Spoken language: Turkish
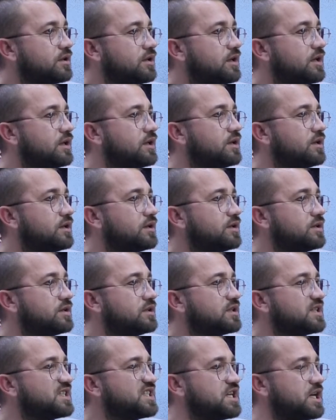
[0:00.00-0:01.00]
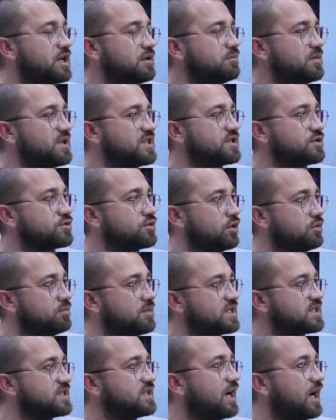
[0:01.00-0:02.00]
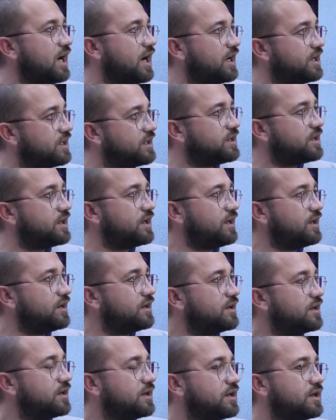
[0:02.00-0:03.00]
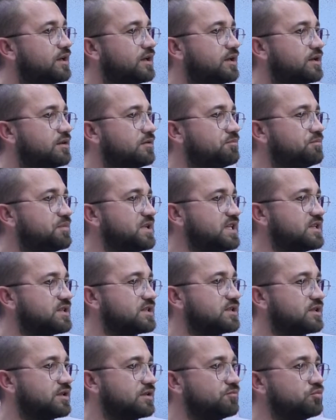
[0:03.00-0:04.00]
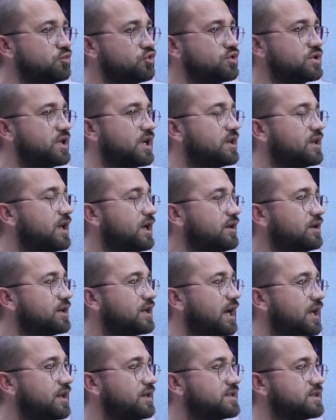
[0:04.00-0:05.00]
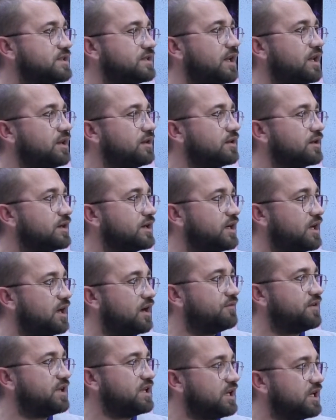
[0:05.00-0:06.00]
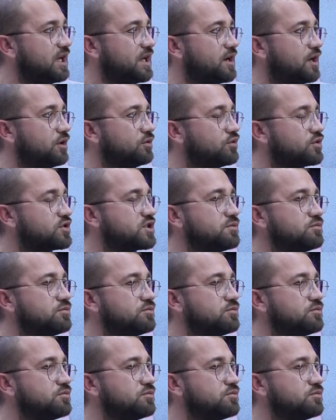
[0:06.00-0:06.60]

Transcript: Ee, çekmesi solması halinde e, biz müşteriden kendisinden kıyafeti geri alıyoruz.